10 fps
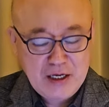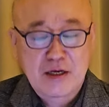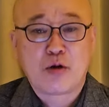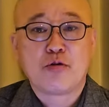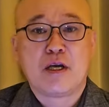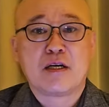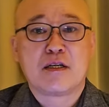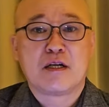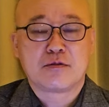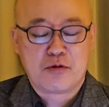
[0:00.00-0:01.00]
라고
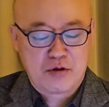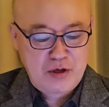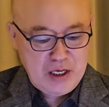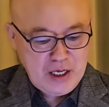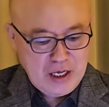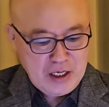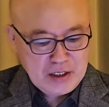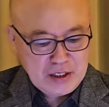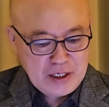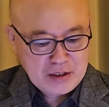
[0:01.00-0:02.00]
이야기를 했고,
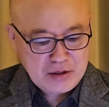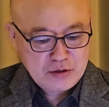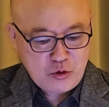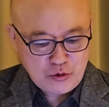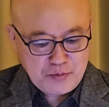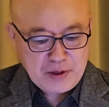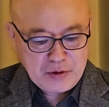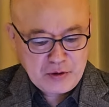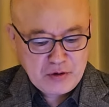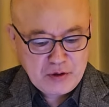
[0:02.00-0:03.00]
이낙연은
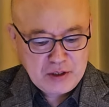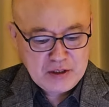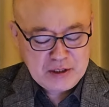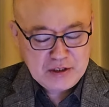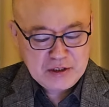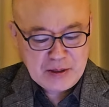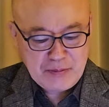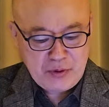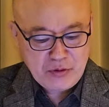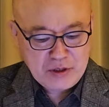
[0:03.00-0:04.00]
곧바로 이 지지자
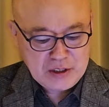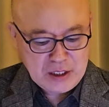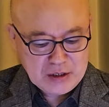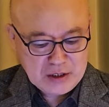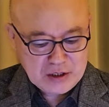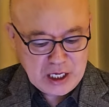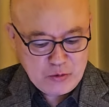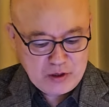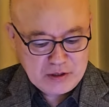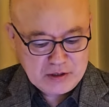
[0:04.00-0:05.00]
폭언에 대해서
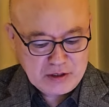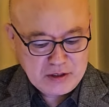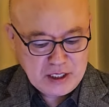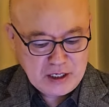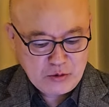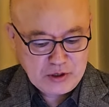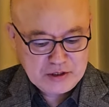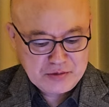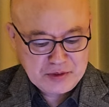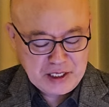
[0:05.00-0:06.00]
사과를 드린다라고
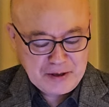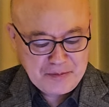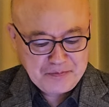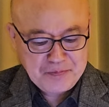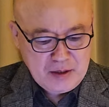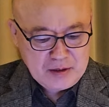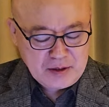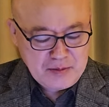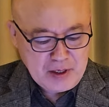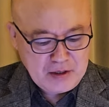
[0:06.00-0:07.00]
했습니다.
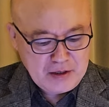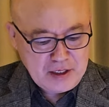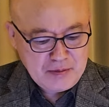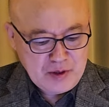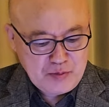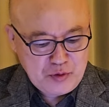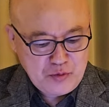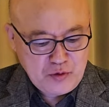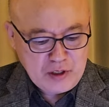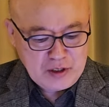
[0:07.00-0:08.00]
정말 이게 뭐
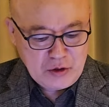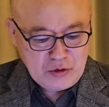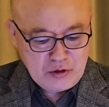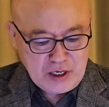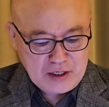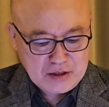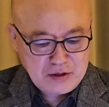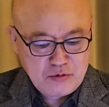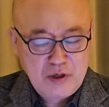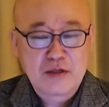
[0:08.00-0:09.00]
부부가 이혼을 할
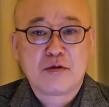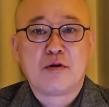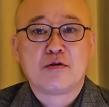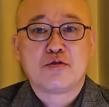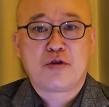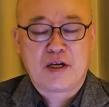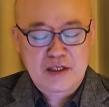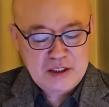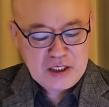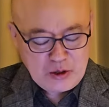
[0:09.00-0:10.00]
경우에도
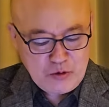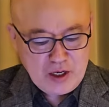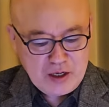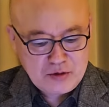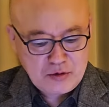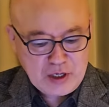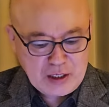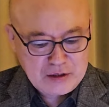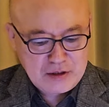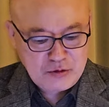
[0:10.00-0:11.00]
최악의 상황으로
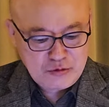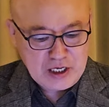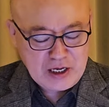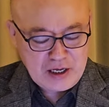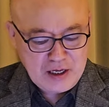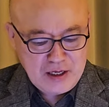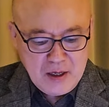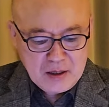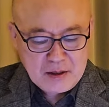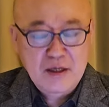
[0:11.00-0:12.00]
가는 경우다.
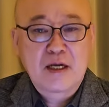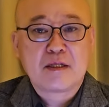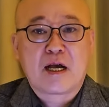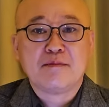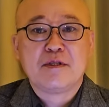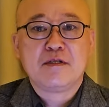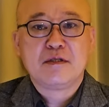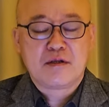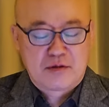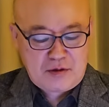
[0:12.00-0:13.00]
그러니까
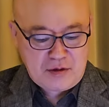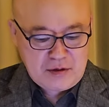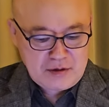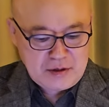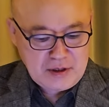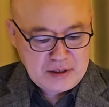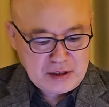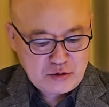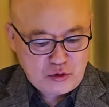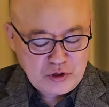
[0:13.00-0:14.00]
감정적으로 더
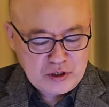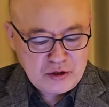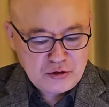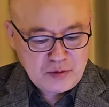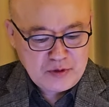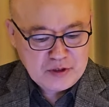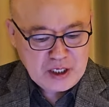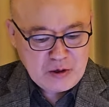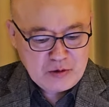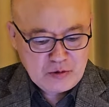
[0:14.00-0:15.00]
이상 돌이킬 수 없는
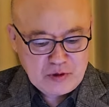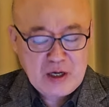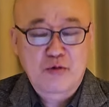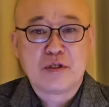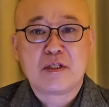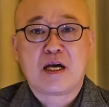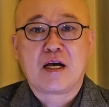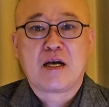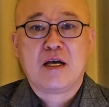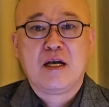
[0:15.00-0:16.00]
상황으로 가고
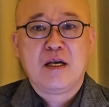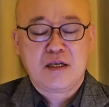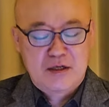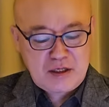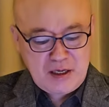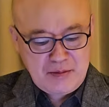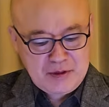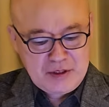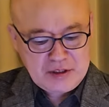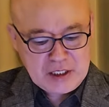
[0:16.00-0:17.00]
있다. 이렇게
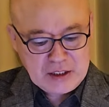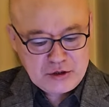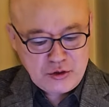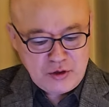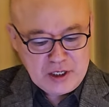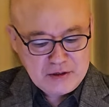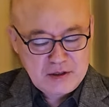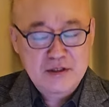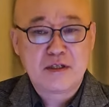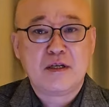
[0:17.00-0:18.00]
먼저 자초한
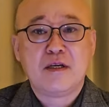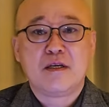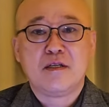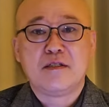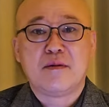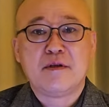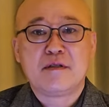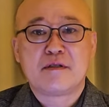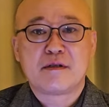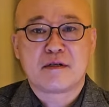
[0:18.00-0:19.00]
것이 이재명
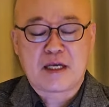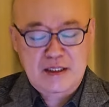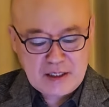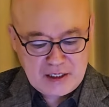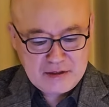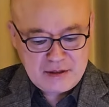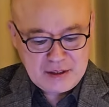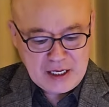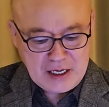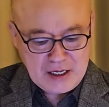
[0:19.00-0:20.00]
측
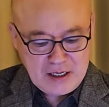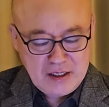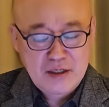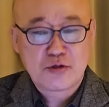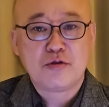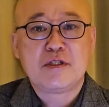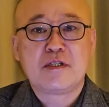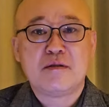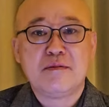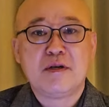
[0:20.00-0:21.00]
개딸들이다. 소위
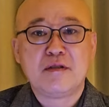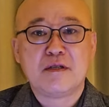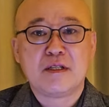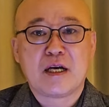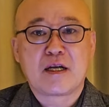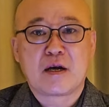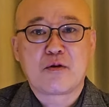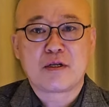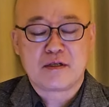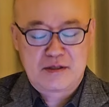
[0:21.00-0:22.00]
친명들이다 라고
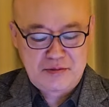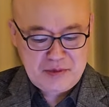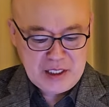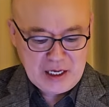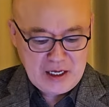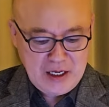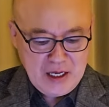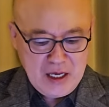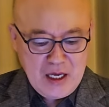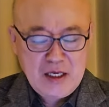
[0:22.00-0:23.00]
하는 것입니다.
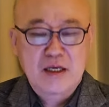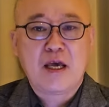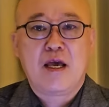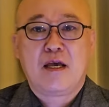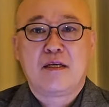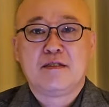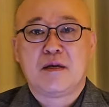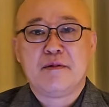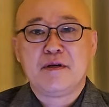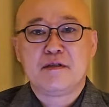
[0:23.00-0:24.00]
이게
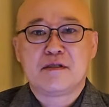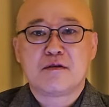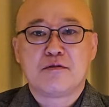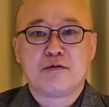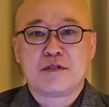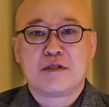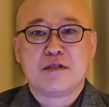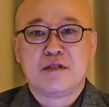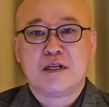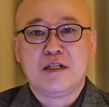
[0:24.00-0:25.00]
이재명
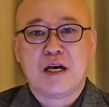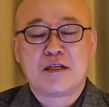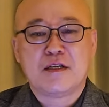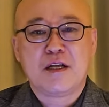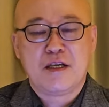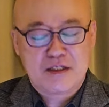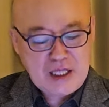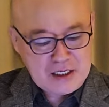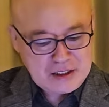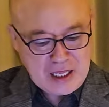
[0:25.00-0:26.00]
측으로서는 이낙연의 이
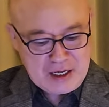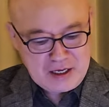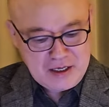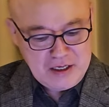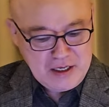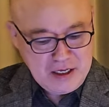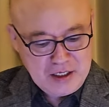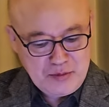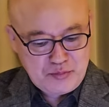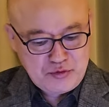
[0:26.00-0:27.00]
탈당,
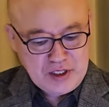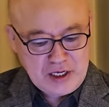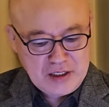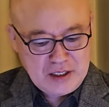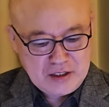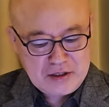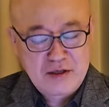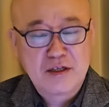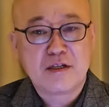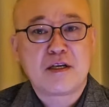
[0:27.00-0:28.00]
이 분당에
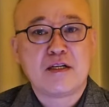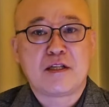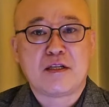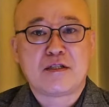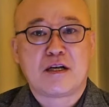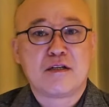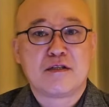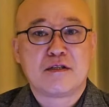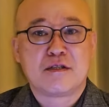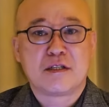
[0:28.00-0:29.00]
대해서 이렇게
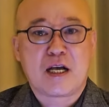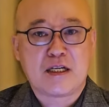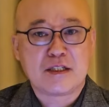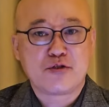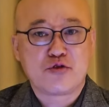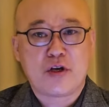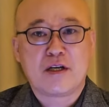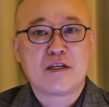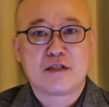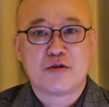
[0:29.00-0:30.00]
대처하는 것은 가장
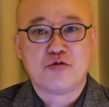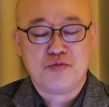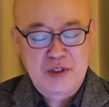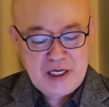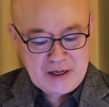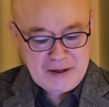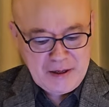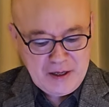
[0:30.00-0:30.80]
최악의 경우입니다.